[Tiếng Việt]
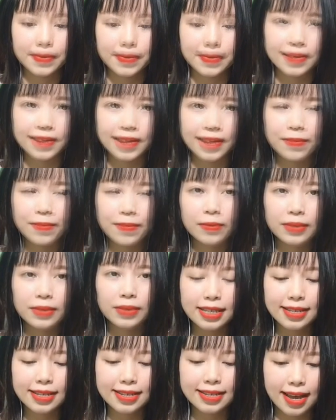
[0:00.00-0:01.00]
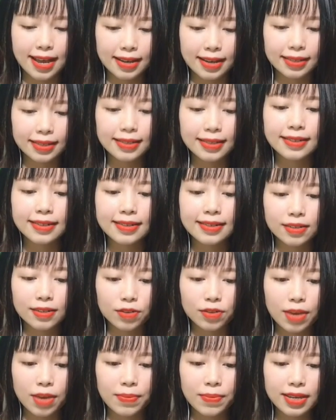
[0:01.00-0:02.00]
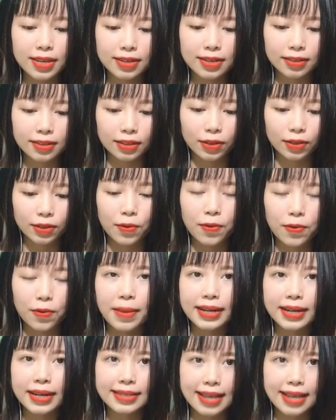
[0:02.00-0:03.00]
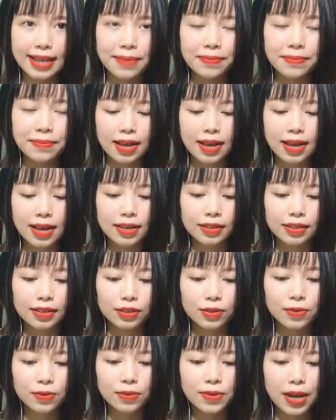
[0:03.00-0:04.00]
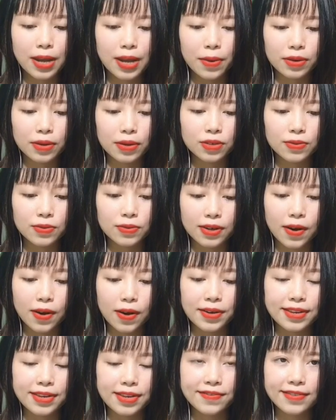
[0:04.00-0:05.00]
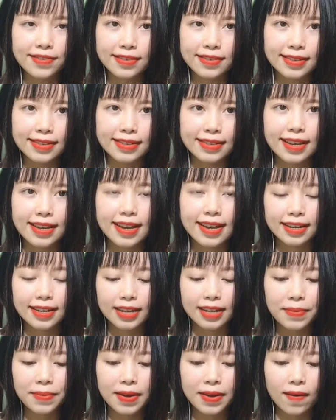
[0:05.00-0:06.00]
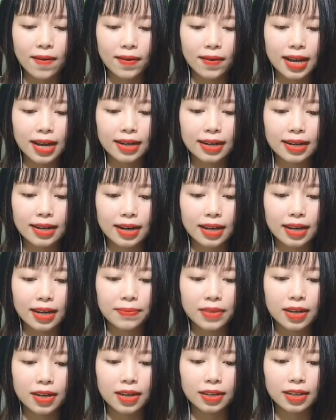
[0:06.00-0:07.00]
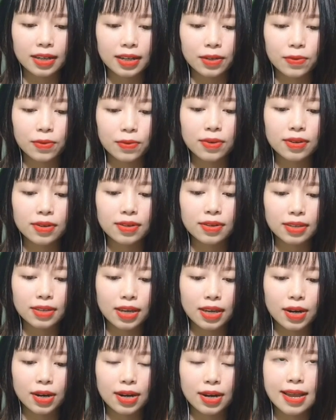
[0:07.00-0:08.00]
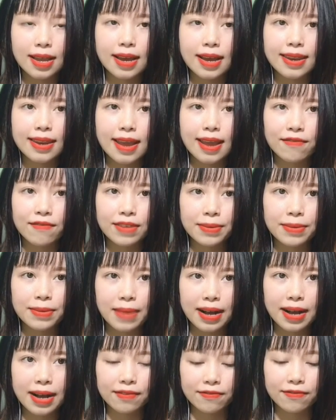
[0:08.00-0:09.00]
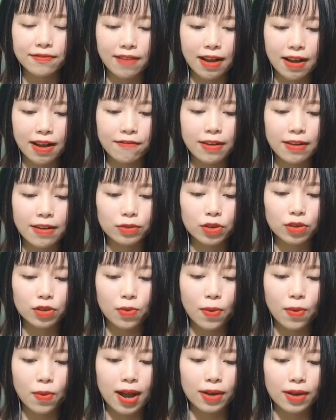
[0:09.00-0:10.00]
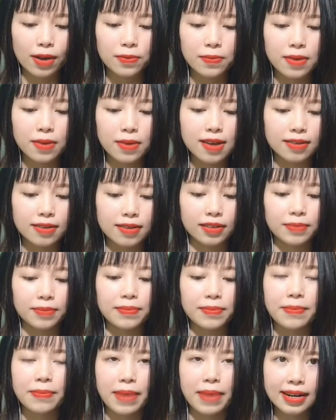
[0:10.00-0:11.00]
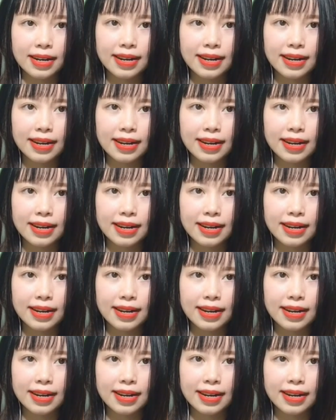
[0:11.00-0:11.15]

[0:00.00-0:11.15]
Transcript: Ngày 9 tháng 4, Đường Nhuệ bị khởi tố bắt giam, dù đã bỏ trốn khỏi địa phương. Tiếp đó, các đàn em thân tín của Đường Nhuệ là Đào Văn Bằng và Phạm Xuân Hòa cũng lần lượt bị bắt.